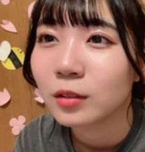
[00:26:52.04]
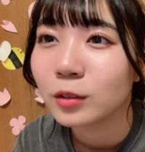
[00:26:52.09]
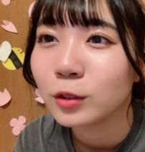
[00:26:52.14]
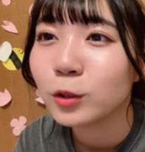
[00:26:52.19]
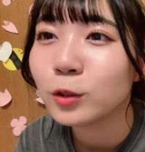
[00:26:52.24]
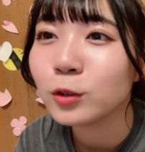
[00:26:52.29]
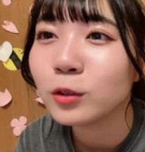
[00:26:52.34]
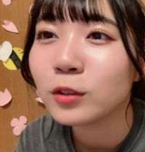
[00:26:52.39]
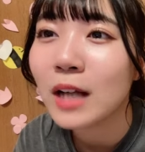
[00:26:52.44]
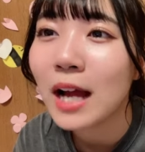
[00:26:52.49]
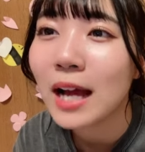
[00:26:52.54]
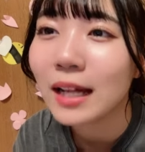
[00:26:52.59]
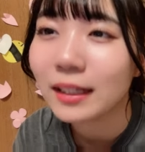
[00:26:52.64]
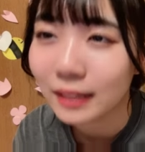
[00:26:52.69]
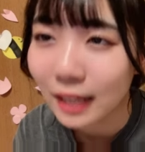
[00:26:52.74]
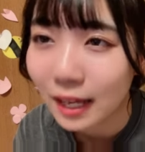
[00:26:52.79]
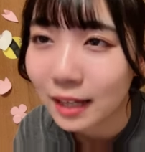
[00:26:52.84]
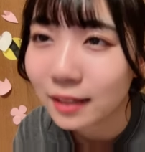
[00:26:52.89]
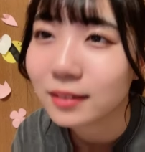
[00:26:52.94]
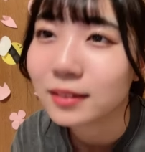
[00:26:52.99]

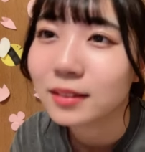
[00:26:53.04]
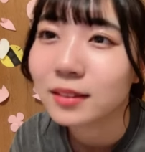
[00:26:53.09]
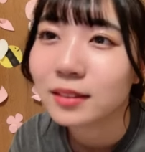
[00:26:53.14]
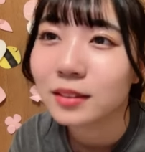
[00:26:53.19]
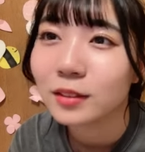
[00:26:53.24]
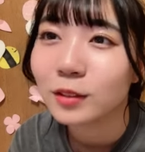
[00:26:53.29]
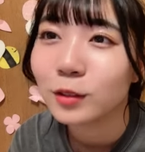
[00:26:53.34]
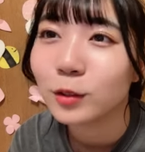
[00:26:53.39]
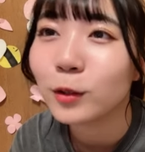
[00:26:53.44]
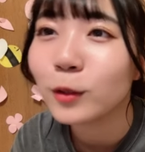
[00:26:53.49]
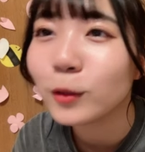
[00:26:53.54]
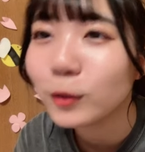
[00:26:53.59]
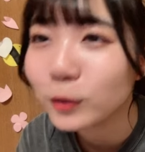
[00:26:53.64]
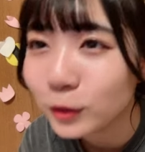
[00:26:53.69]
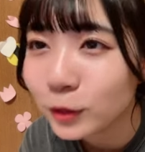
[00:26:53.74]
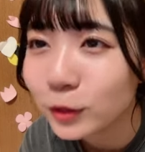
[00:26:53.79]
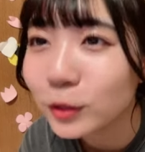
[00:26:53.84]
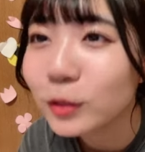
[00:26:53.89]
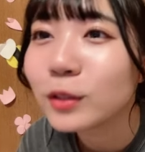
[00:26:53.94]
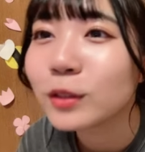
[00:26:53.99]
スーラータン黒
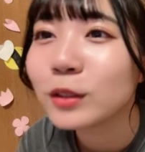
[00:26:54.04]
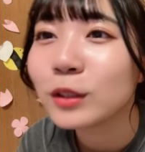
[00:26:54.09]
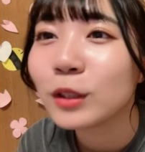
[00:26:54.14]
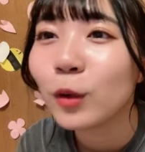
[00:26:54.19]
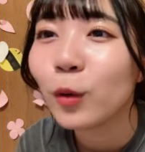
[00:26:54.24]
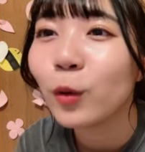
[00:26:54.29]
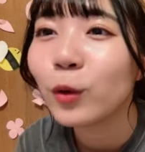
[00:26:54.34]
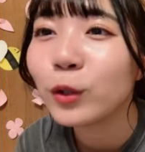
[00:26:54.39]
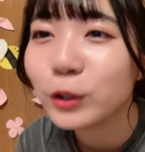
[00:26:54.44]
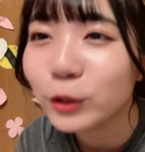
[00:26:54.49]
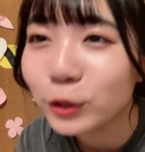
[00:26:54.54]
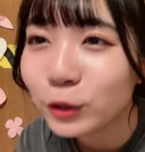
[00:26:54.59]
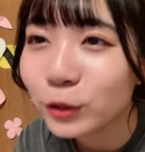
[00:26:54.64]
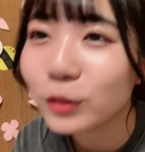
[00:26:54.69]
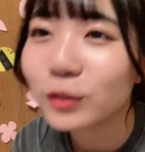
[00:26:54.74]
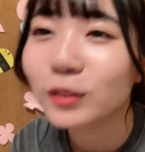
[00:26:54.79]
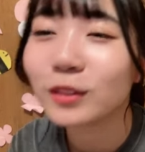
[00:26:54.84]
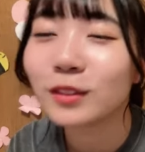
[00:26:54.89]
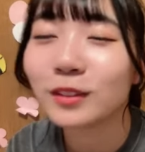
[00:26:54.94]
酢お湯